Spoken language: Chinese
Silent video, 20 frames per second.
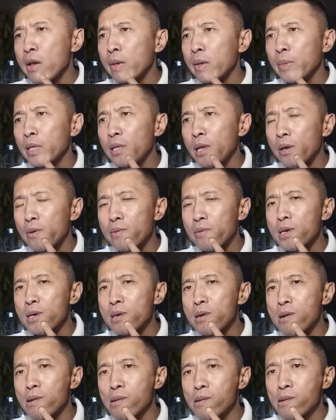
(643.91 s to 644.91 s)
没电话
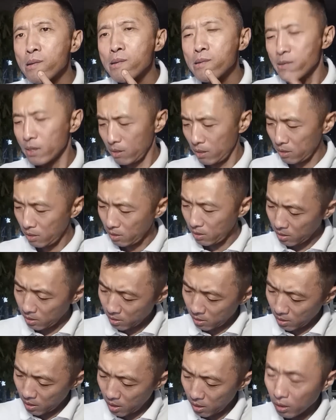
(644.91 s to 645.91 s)
啊，
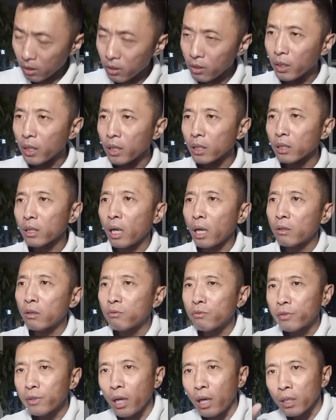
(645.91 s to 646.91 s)
咔咔就给他大
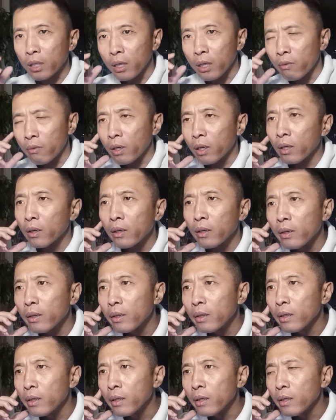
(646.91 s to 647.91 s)
姑父打电话，
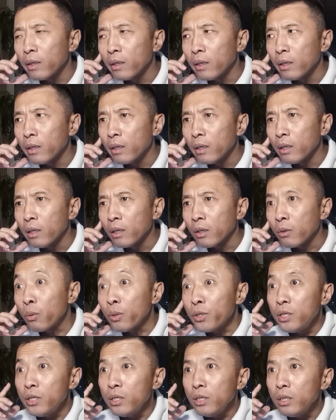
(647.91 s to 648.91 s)

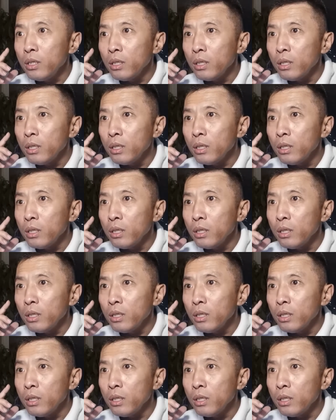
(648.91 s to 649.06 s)
关机。